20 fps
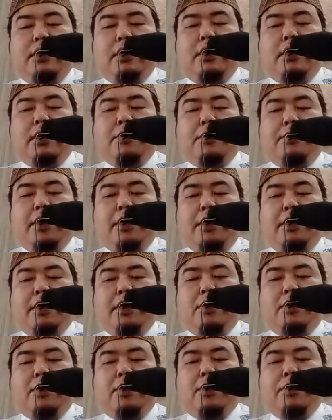Arba'in
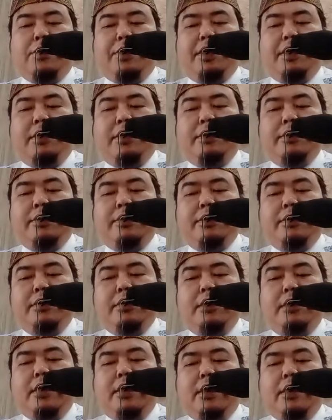Nawawi
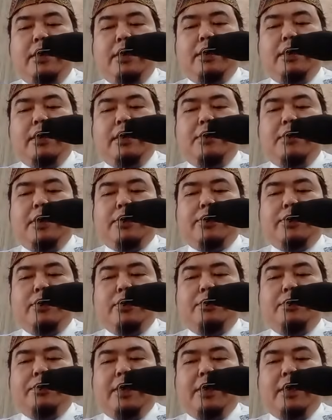dan kita
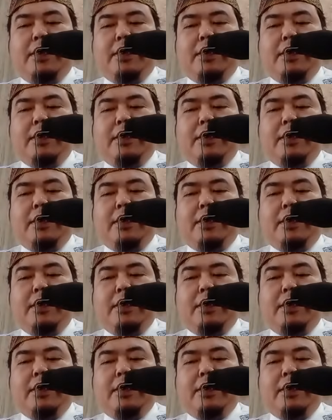masuk pada